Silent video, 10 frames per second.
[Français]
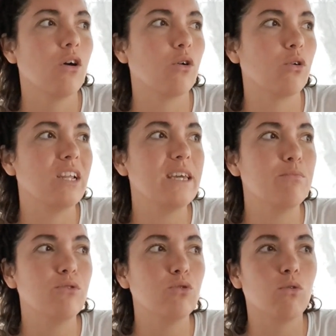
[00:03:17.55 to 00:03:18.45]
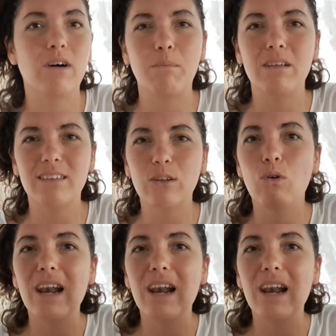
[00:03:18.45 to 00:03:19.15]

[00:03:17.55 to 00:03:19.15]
reliée plutôt, on va appeler ça de